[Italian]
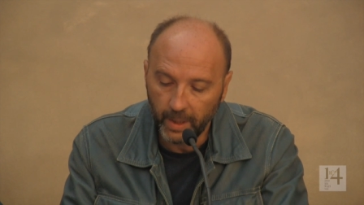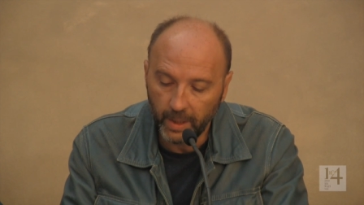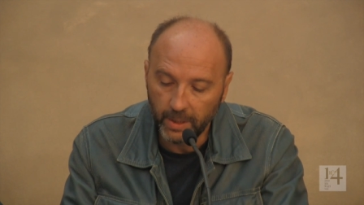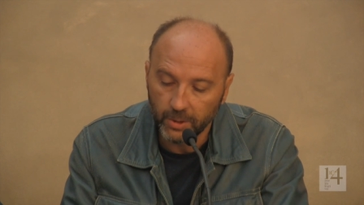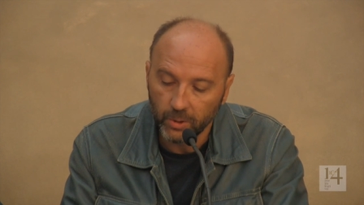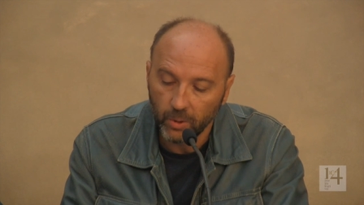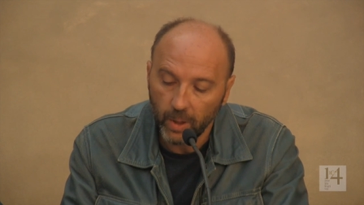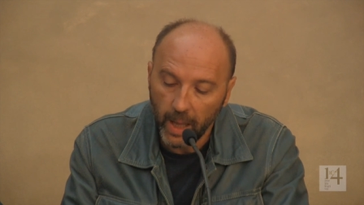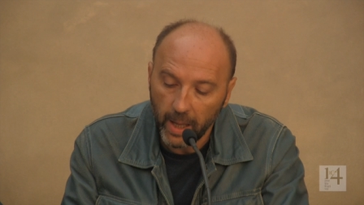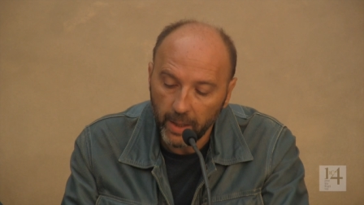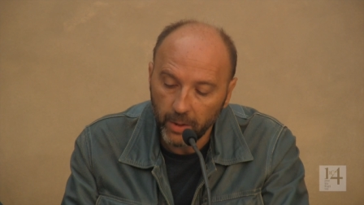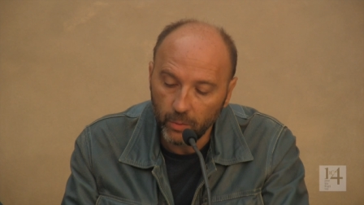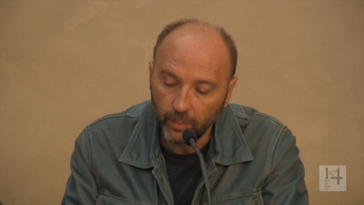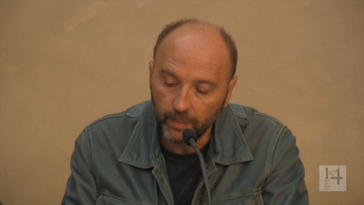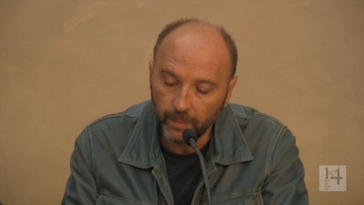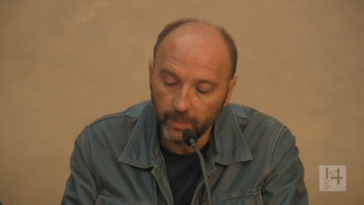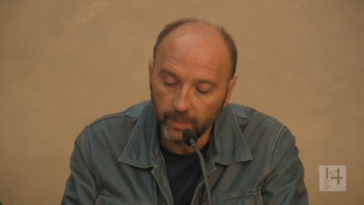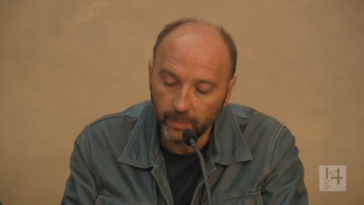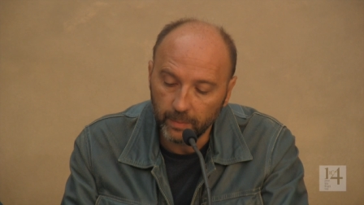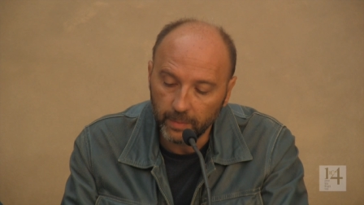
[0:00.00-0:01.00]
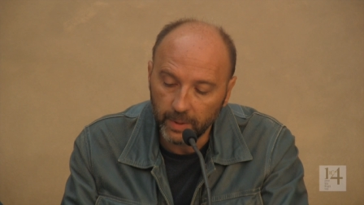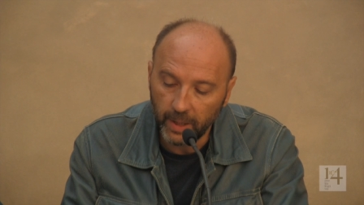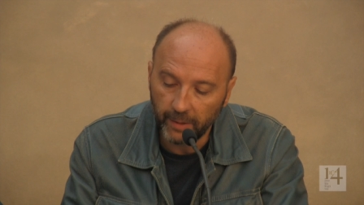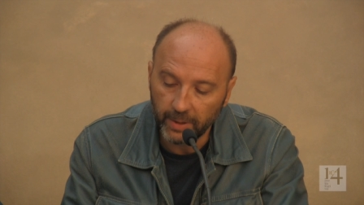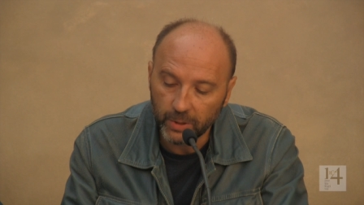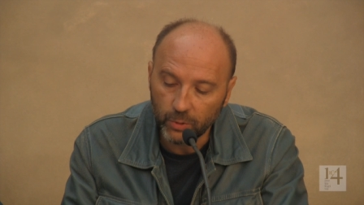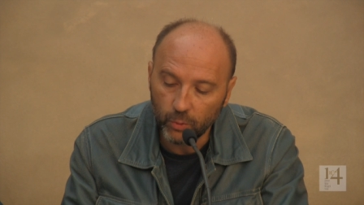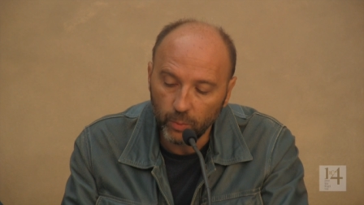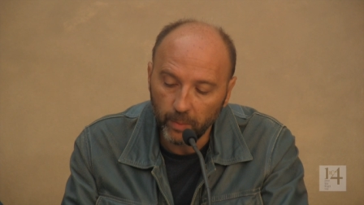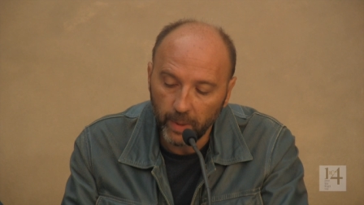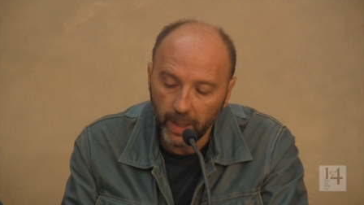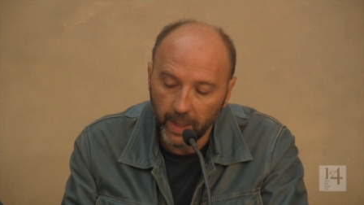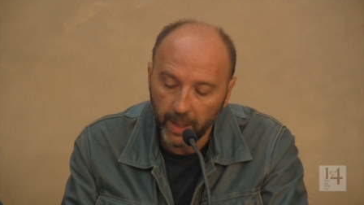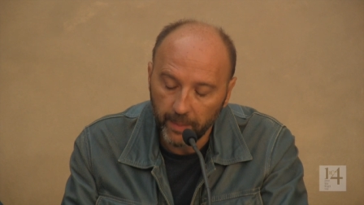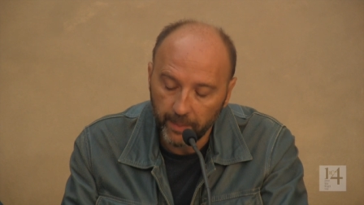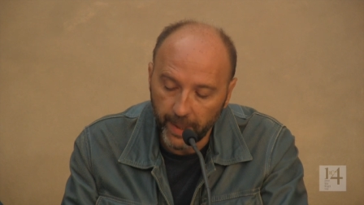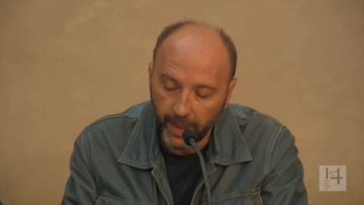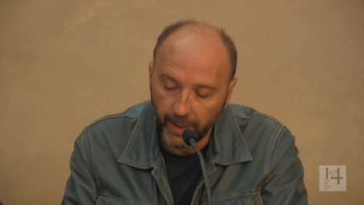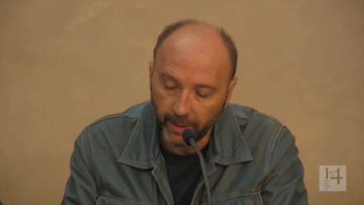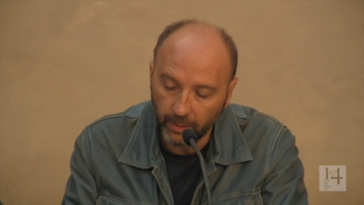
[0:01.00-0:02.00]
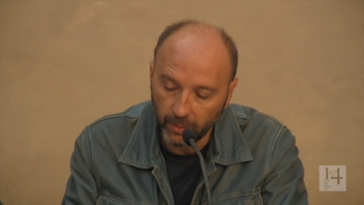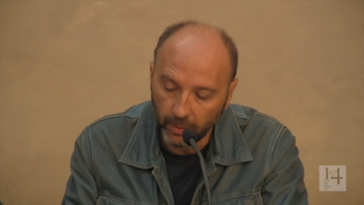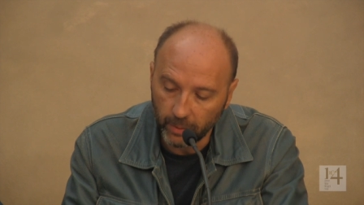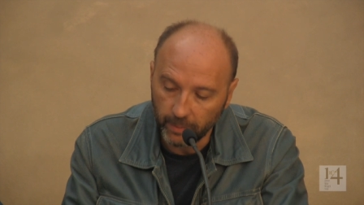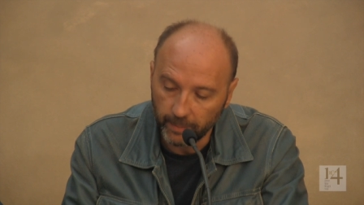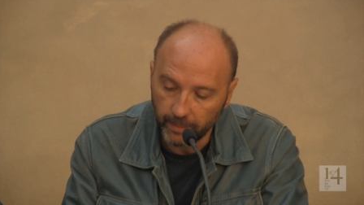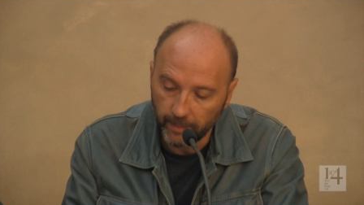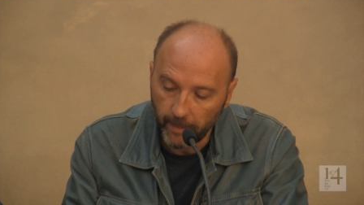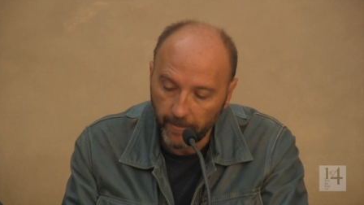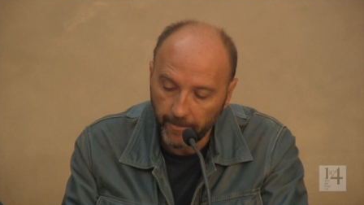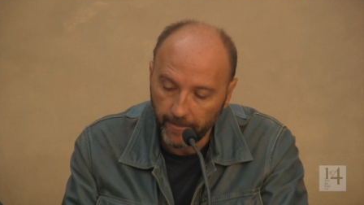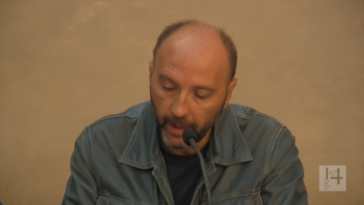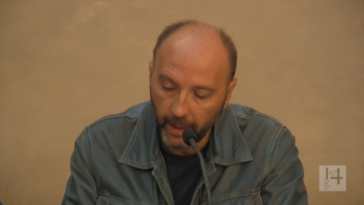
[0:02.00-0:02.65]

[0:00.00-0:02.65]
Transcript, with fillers: Il solarium dava sul mare aperto,